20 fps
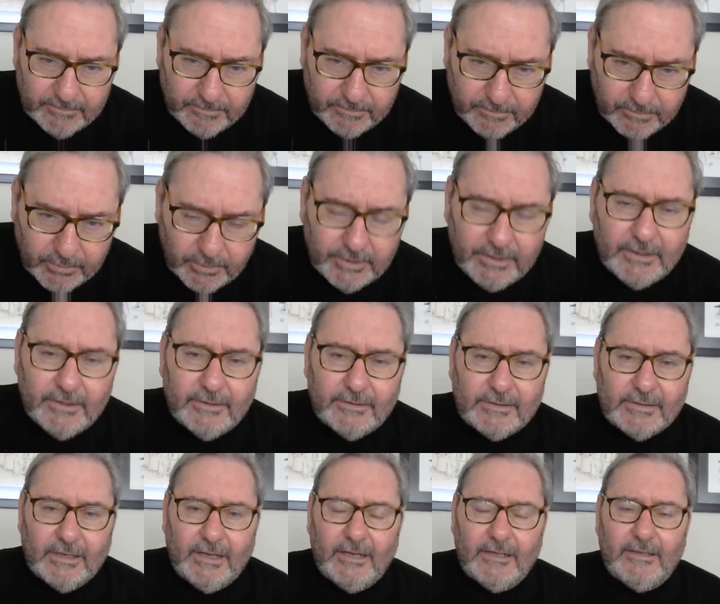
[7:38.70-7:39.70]
bu yıl
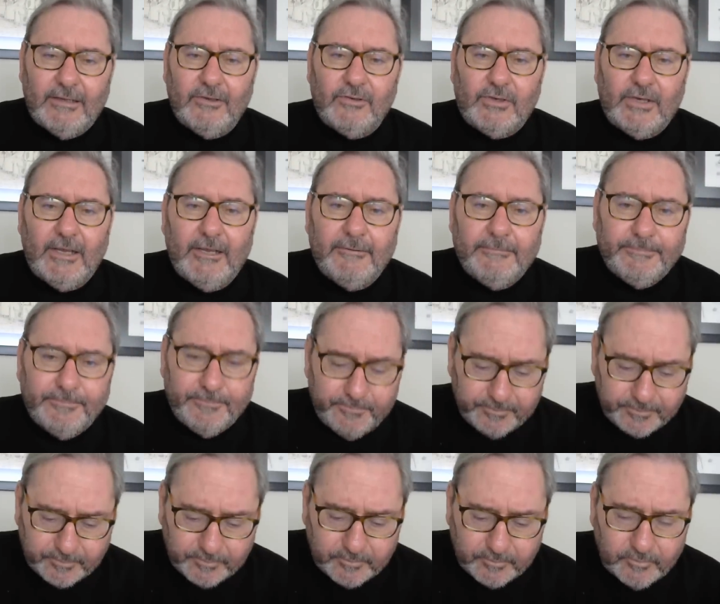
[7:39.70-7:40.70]
sadece
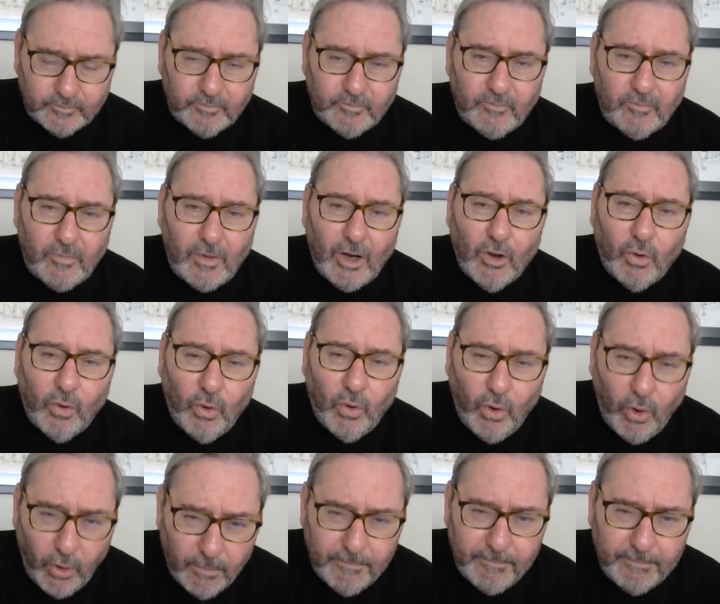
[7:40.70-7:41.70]

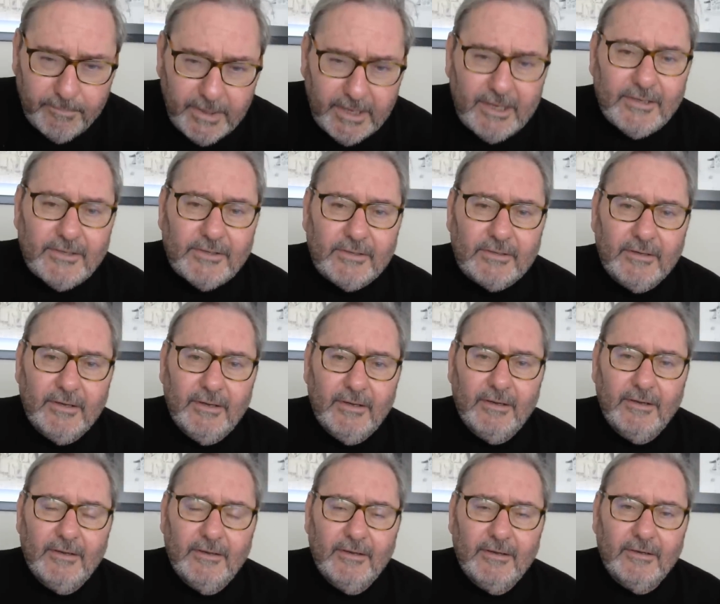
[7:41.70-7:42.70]
15
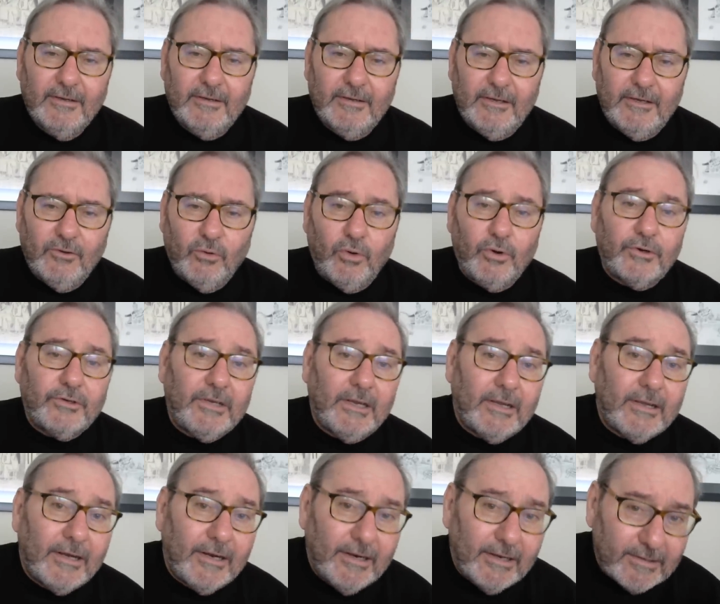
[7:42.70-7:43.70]
e,
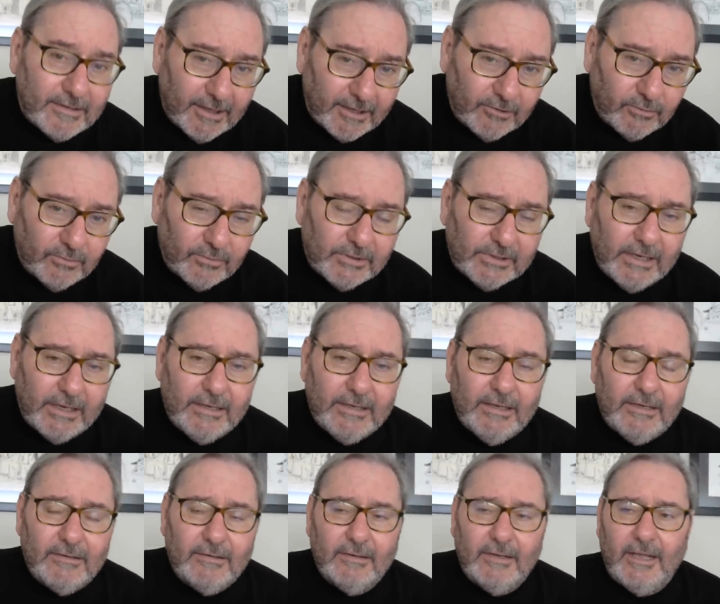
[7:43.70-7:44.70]
ortak harekat
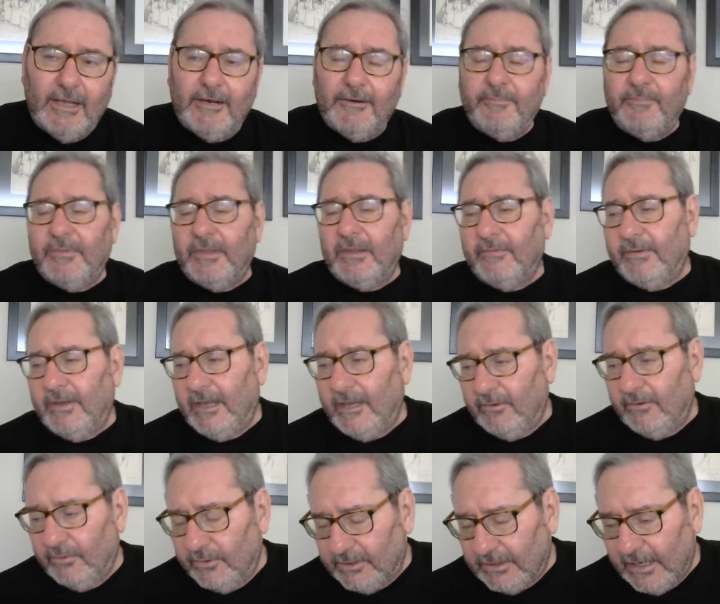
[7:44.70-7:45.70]
düzenlediler ve
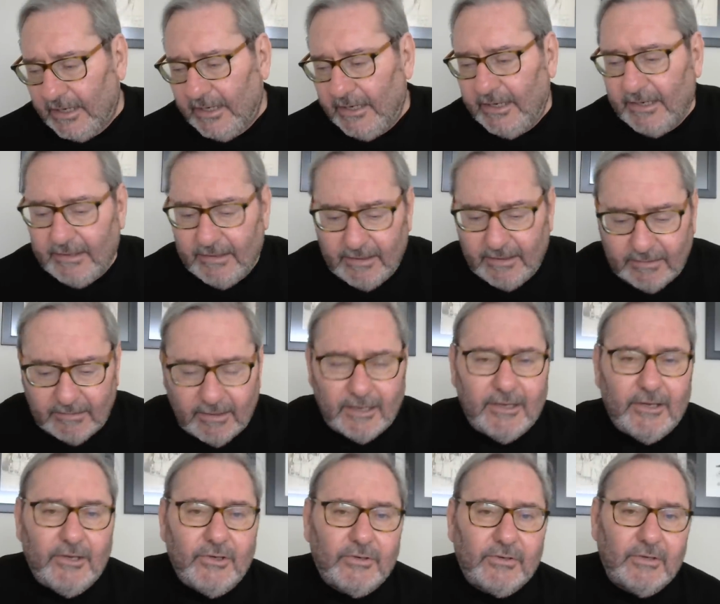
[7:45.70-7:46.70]
özellikle
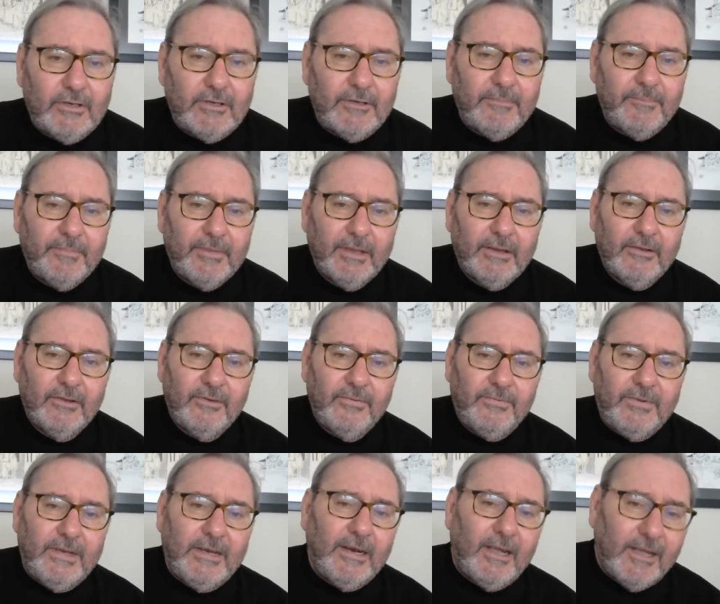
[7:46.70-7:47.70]
DAEŞ'in
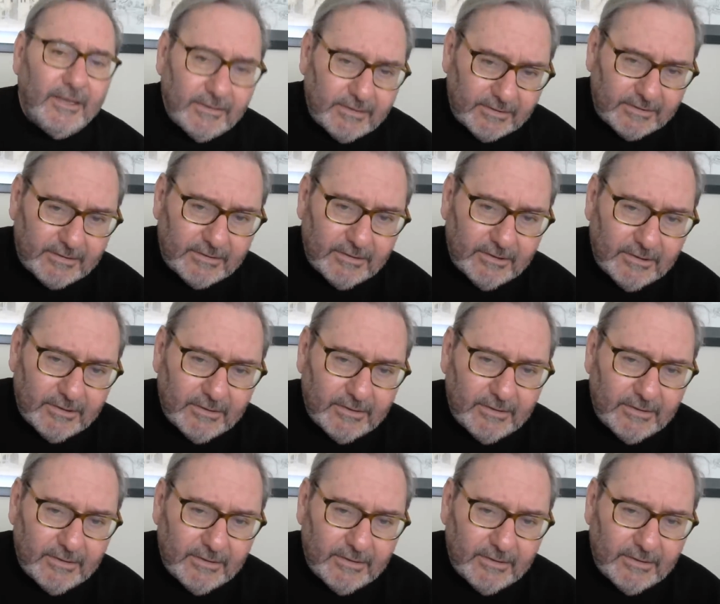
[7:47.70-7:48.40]
finans e,